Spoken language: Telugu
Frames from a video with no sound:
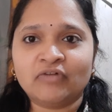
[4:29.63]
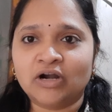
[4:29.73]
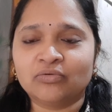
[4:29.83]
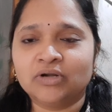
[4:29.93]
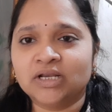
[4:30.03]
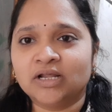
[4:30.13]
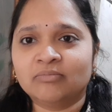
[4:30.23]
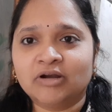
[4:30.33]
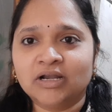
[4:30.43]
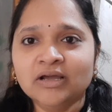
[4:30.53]
వాడుకుంటాను
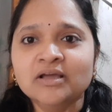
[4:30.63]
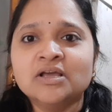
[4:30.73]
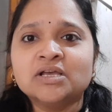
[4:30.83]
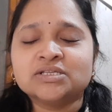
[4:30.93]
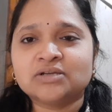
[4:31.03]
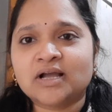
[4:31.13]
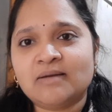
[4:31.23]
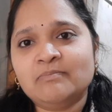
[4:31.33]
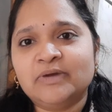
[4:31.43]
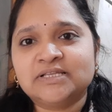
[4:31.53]
అనమాట సో
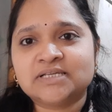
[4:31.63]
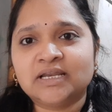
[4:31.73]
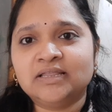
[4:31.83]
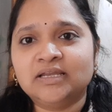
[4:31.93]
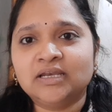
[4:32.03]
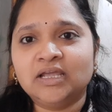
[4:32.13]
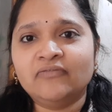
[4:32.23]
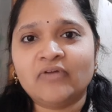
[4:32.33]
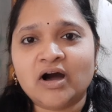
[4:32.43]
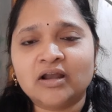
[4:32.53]
కంపల్సరీ దీన్ని
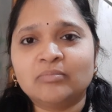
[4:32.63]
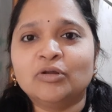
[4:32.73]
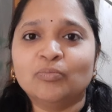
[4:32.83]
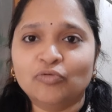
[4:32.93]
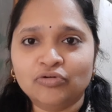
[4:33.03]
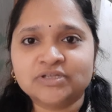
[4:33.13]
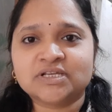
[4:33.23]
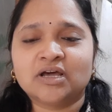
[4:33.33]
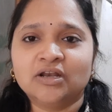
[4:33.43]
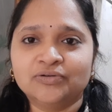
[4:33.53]
వారంలో మూడు
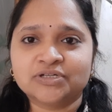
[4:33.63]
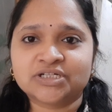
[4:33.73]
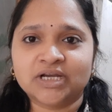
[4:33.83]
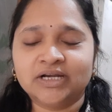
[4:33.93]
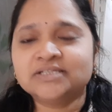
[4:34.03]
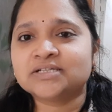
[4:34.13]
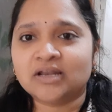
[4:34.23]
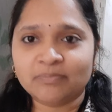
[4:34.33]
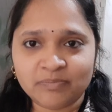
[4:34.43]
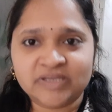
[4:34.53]
సార్లు యూజ్ చేయండి
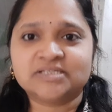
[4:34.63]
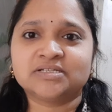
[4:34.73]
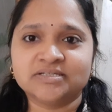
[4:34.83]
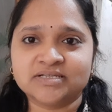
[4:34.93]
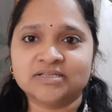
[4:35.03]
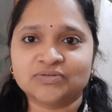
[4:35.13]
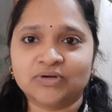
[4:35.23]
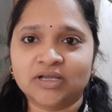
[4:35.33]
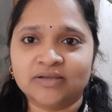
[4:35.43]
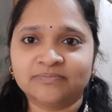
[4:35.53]
చాలా బెస్ట్ రిజల్ట్స్
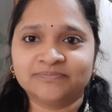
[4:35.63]
ఉంటాయి